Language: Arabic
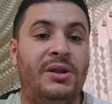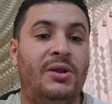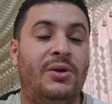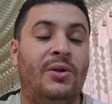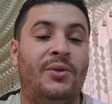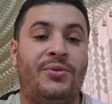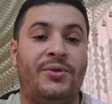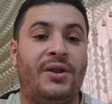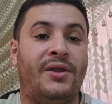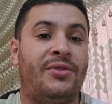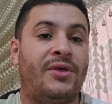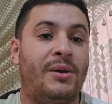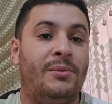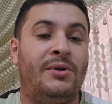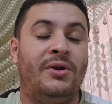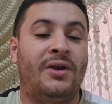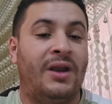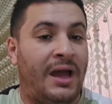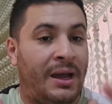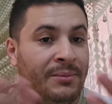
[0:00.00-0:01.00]
مليون 3
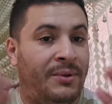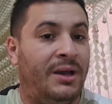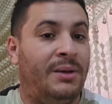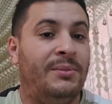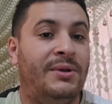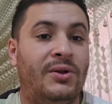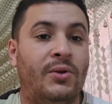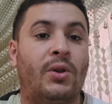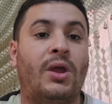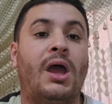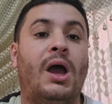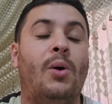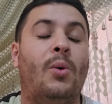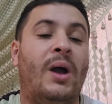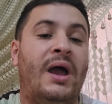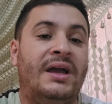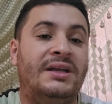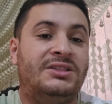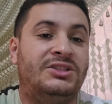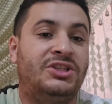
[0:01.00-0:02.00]
مليون 4 مليون قا
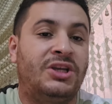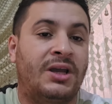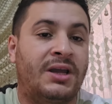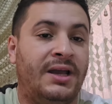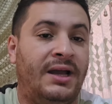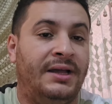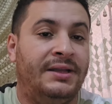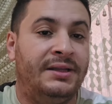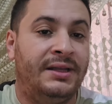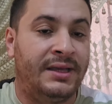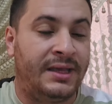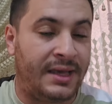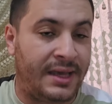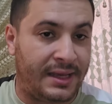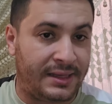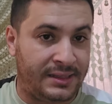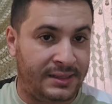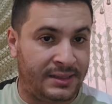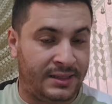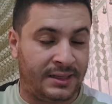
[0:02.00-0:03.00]
واحد جي قاع
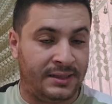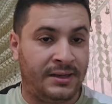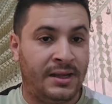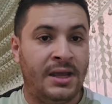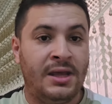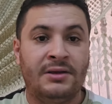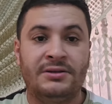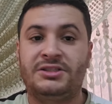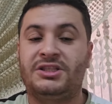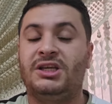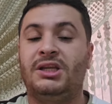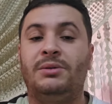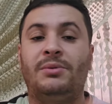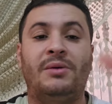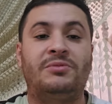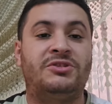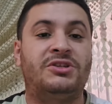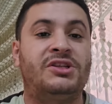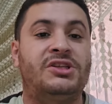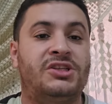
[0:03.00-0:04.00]
نهائيا شين
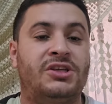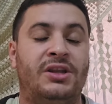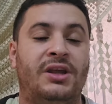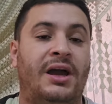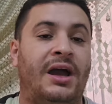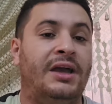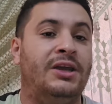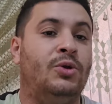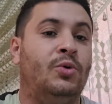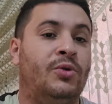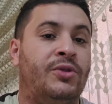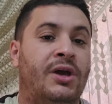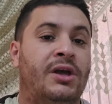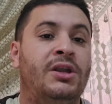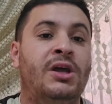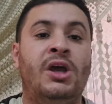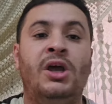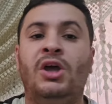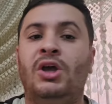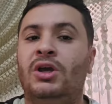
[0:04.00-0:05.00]
ما مش نتسرع
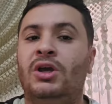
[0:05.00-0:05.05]
غيوذان